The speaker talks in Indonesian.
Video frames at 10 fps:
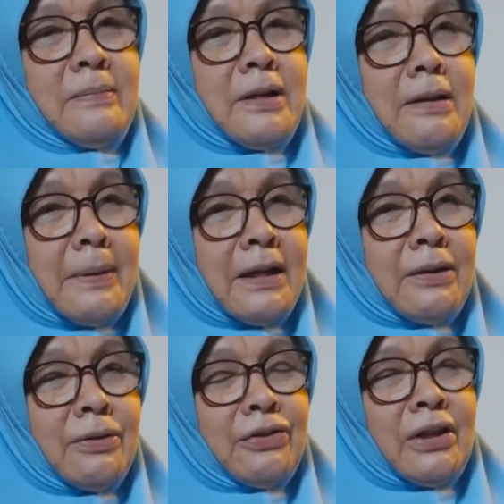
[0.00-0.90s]
kepada
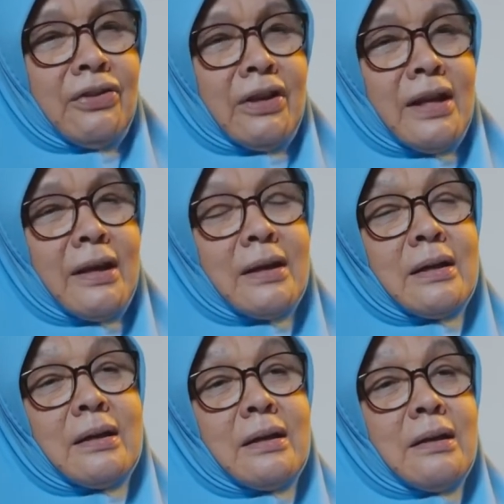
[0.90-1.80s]
dosen saya,
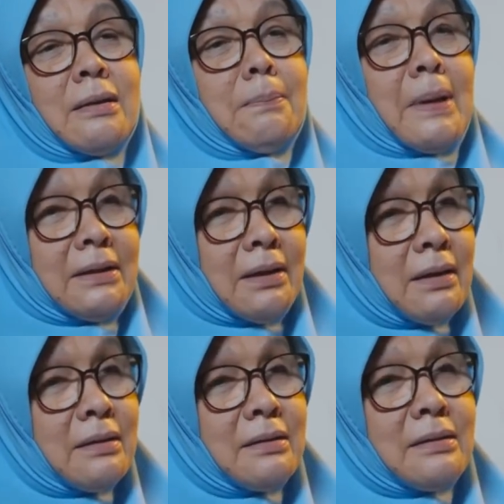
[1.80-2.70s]

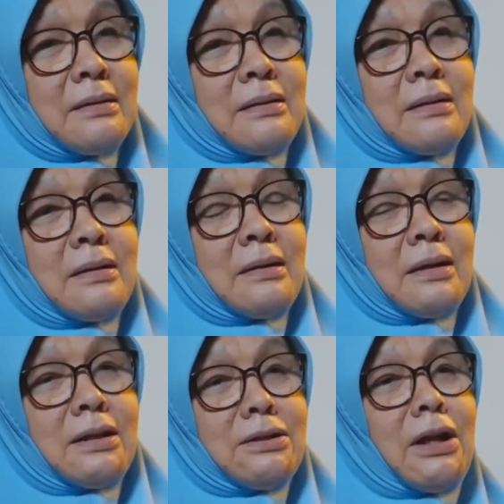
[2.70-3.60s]
butter
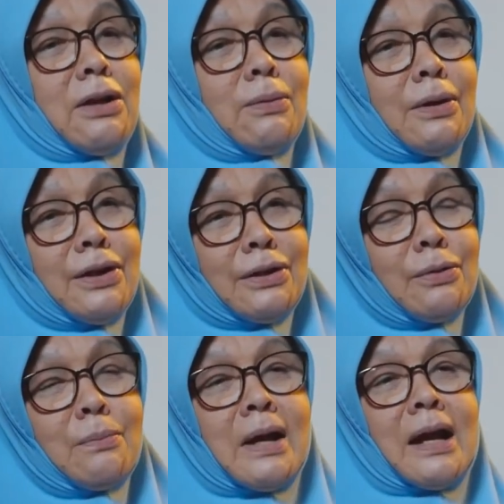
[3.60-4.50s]
telur itu
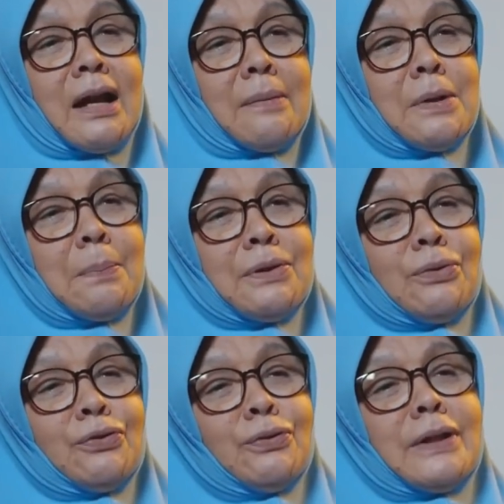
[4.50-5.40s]
mengalami
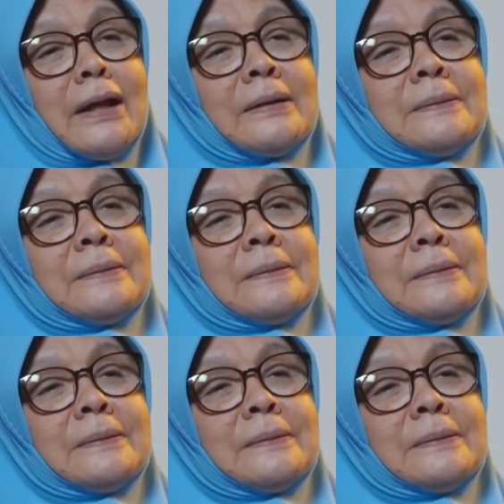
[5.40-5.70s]
penyusutan.